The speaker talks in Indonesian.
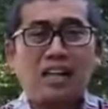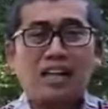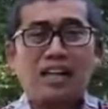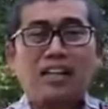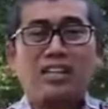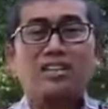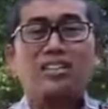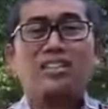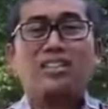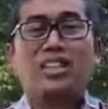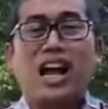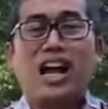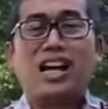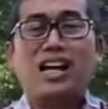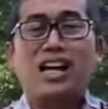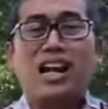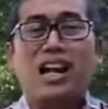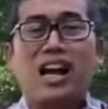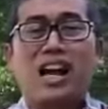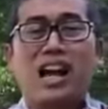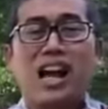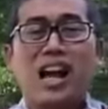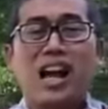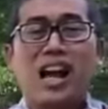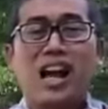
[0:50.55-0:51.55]

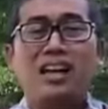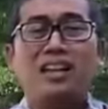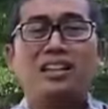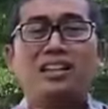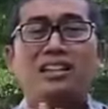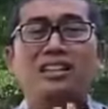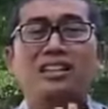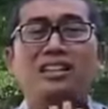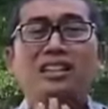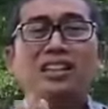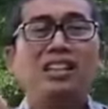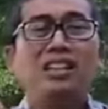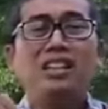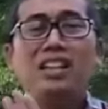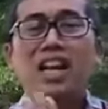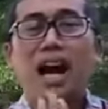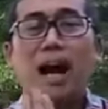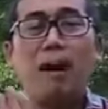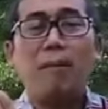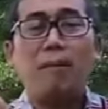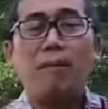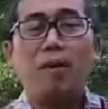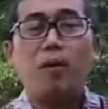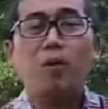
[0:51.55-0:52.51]
rencana tidak